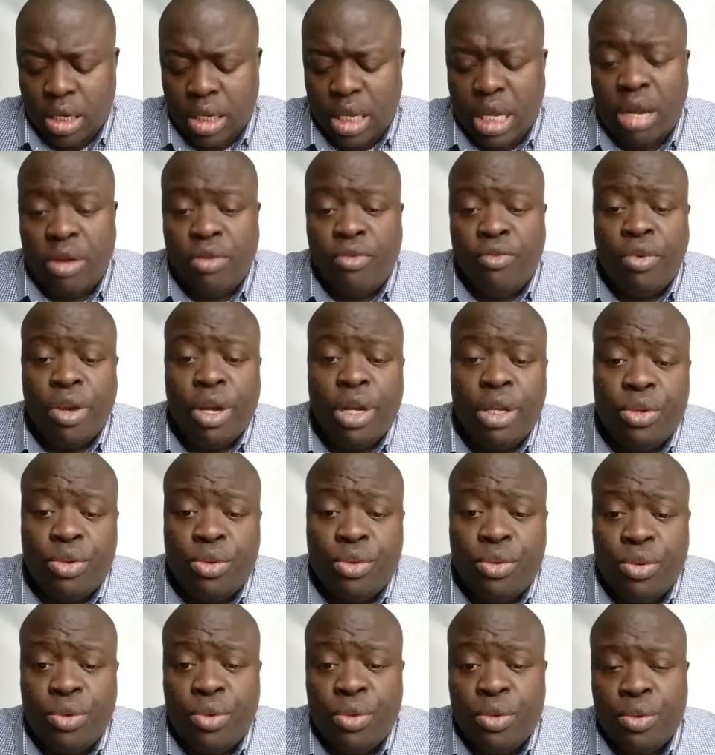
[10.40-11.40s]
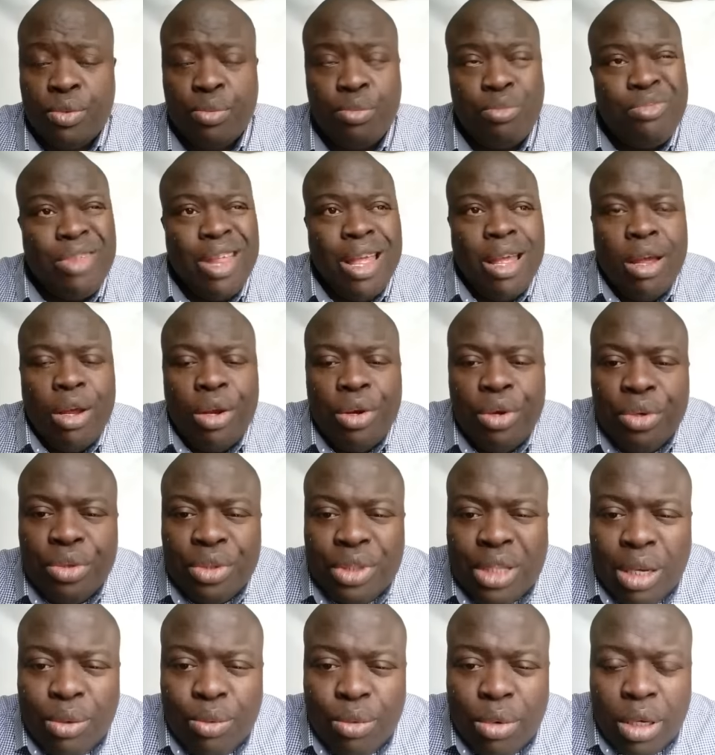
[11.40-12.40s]
qui a envoyé sur le
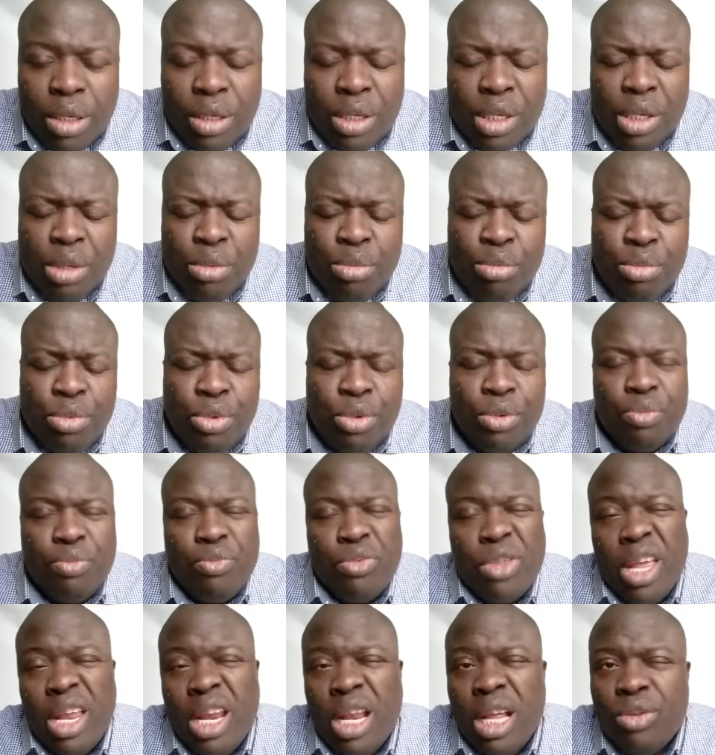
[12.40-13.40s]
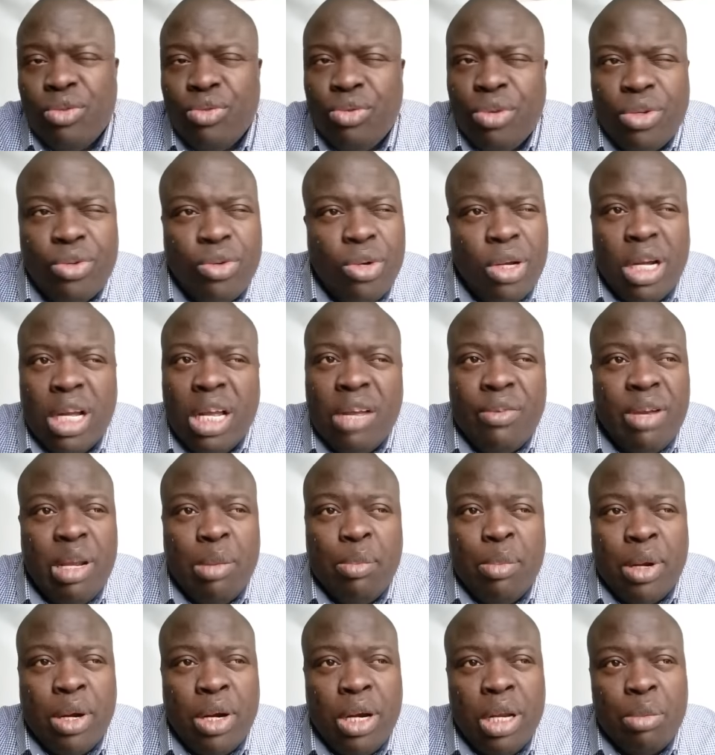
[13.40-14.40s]
tango qui est mou. Elle a tué son gars avec
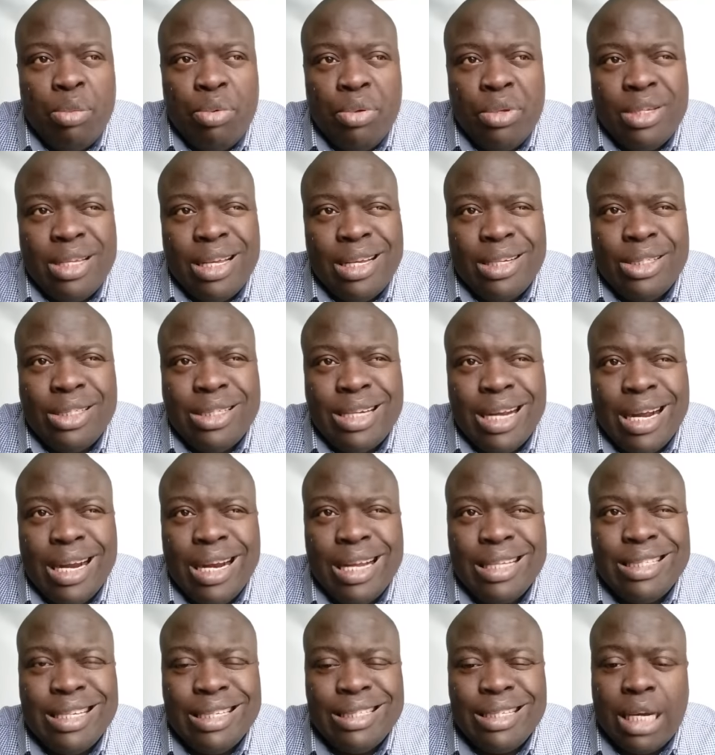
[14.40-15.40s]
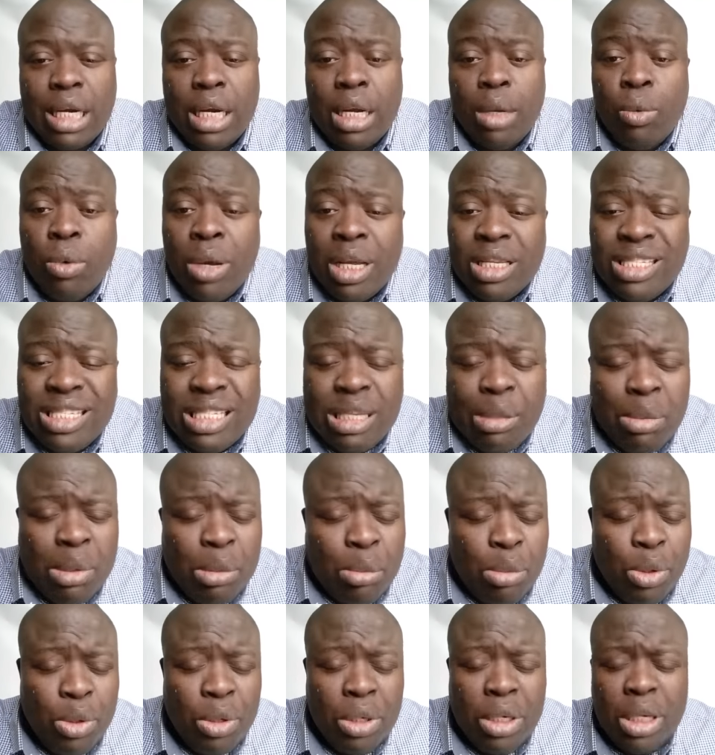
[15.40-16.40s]
les paroles et puis ça, chakala, chakala, ça
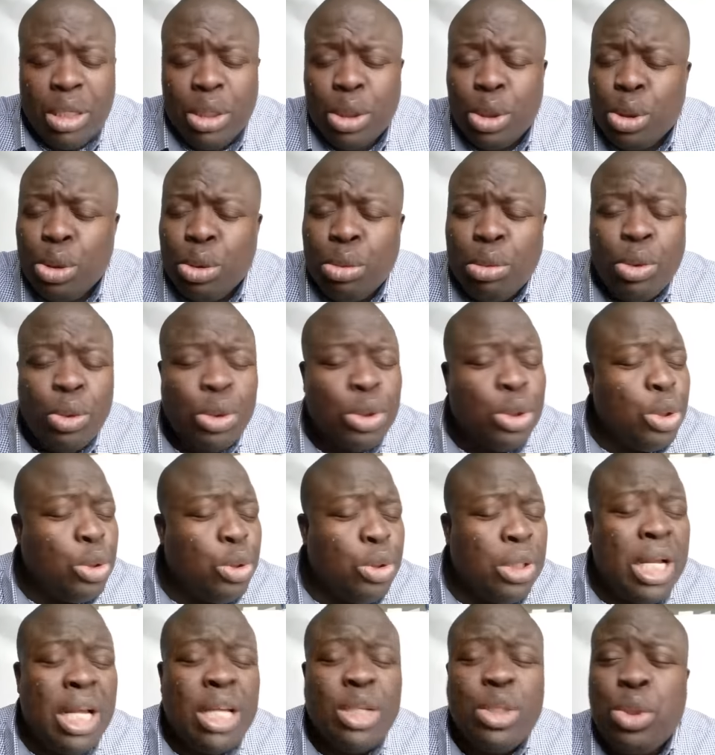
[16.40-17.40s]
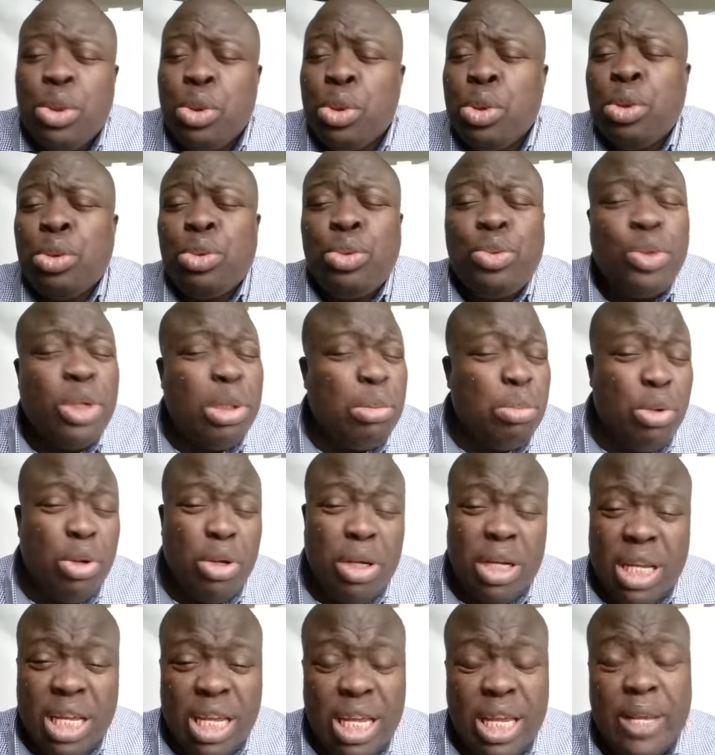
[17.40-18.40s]
avait bloqué tout. de Asuno, ah, tout est
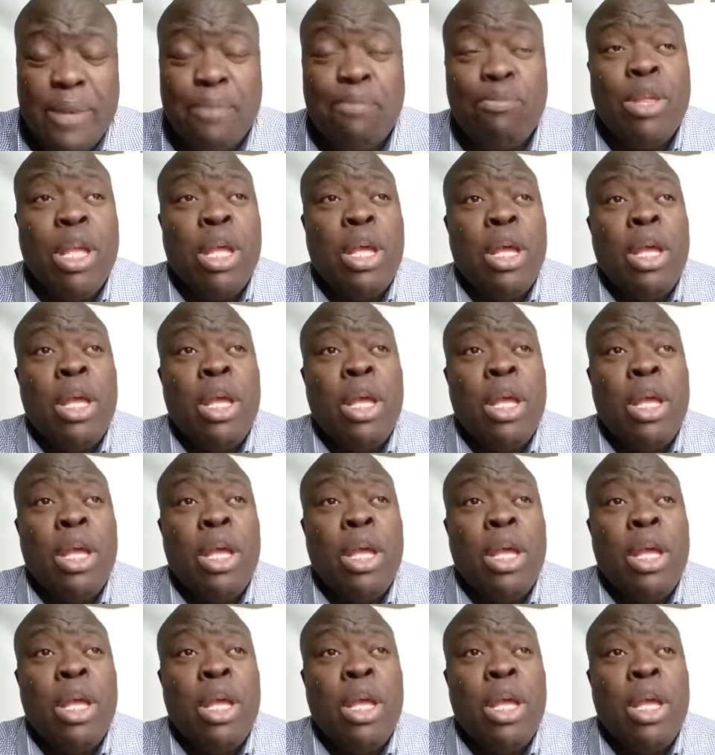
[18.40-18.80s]
bloqué